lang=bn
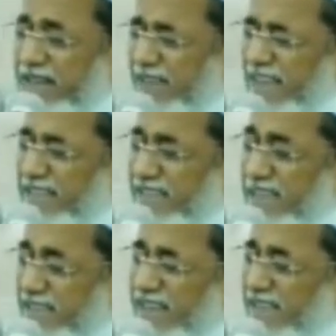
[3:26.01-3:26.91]
তাই আজ
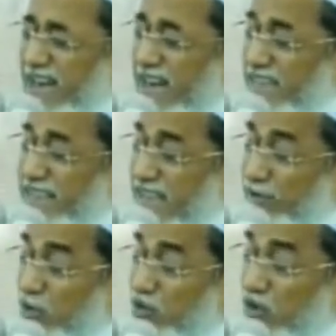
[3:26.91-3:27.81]
তাই খাজা সাহেব
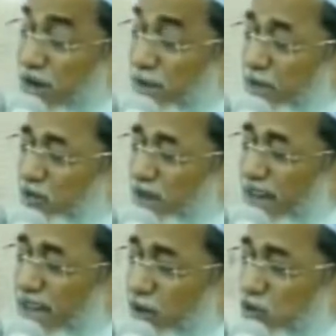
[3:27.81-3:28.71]
হুজুর রহমাতুল্লা আলহে